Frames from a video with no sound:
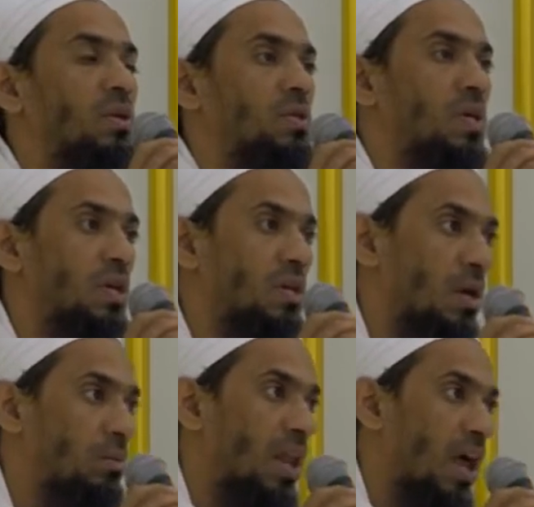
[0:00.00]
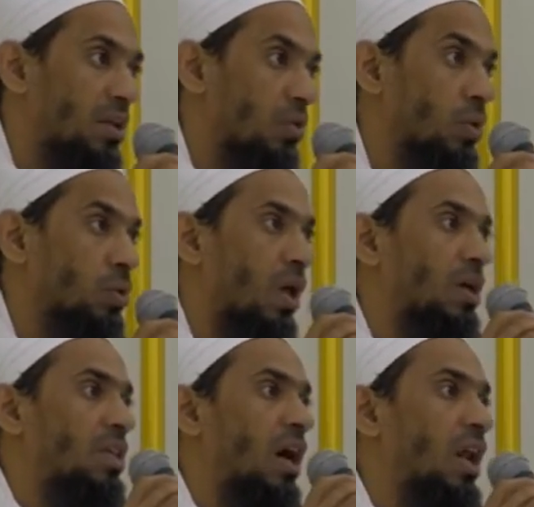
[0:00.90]
سيدنا بلال رضوان
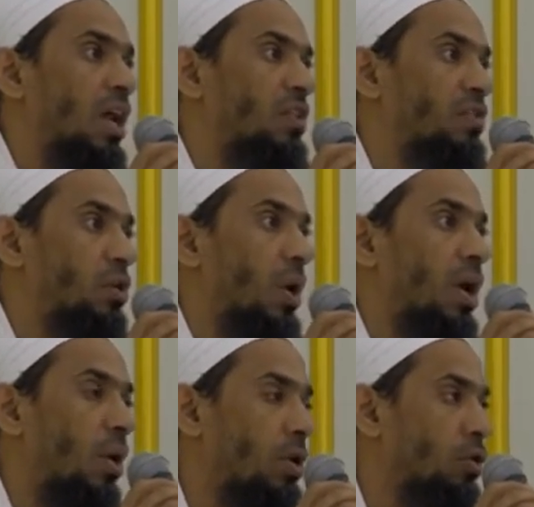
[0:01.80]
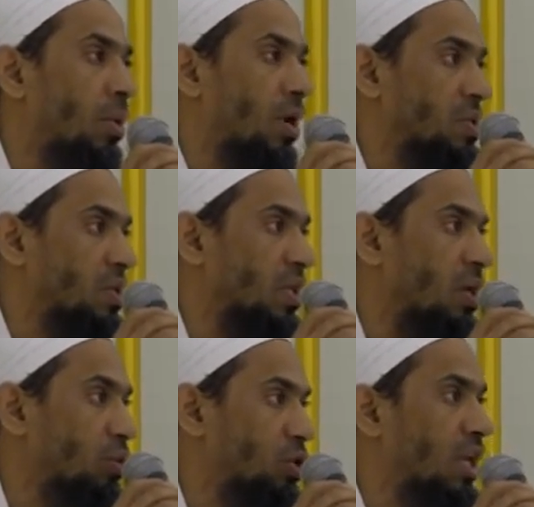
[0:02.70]
الله تعالى عليه في رواية أو أنهما
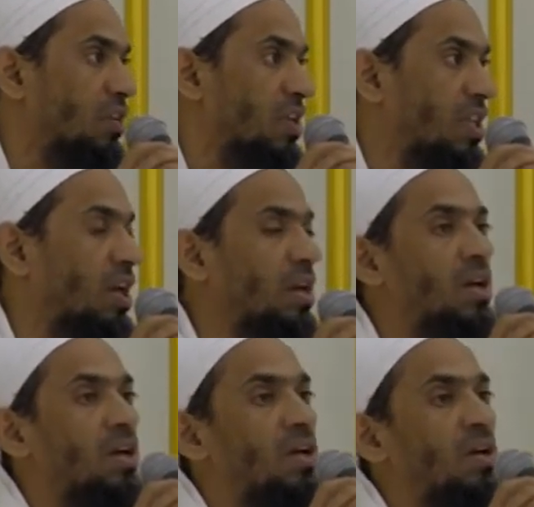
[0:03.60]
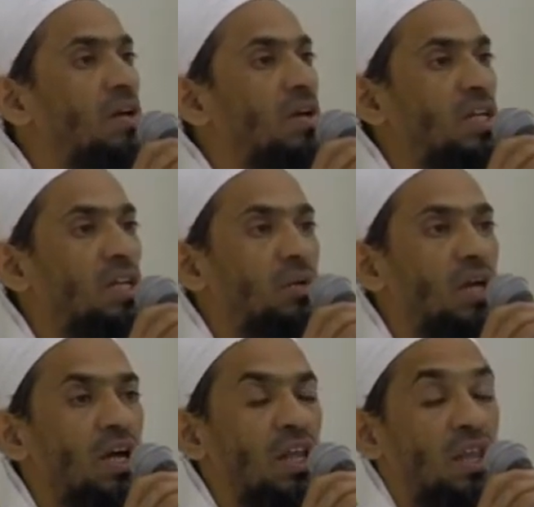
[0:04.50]
قصتان مختلفتان عندما
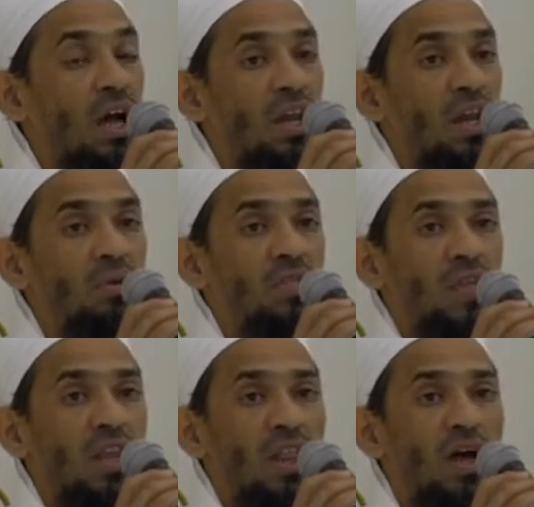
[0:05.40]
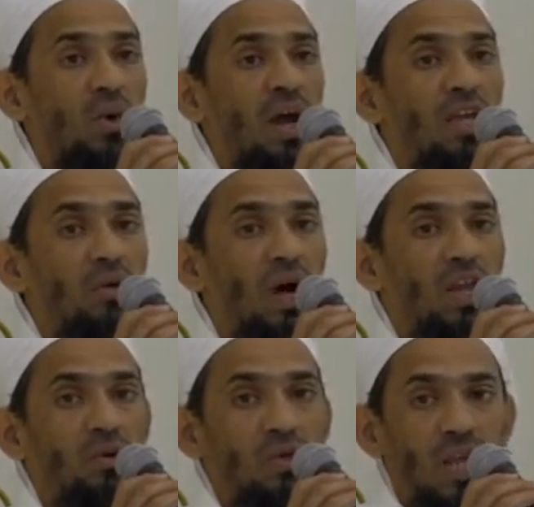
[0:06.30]
دخل على النبي صلى الله عليه
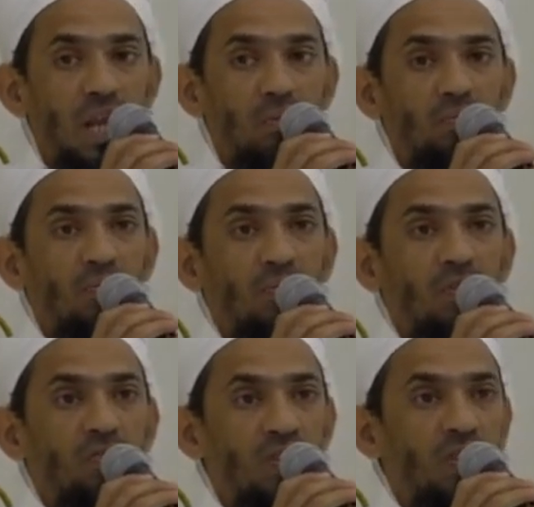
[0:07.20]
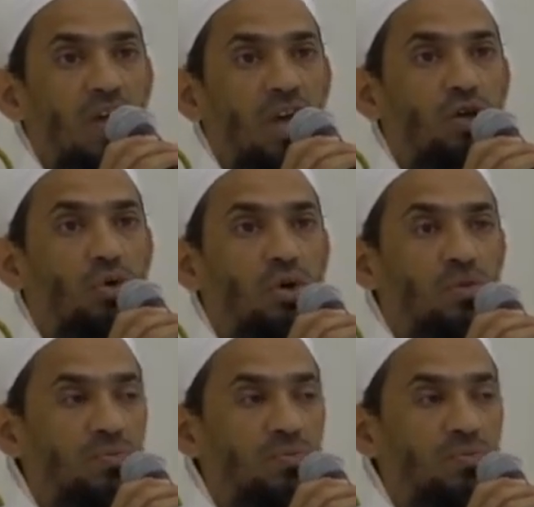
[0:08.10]
وآله وسلم في التهجد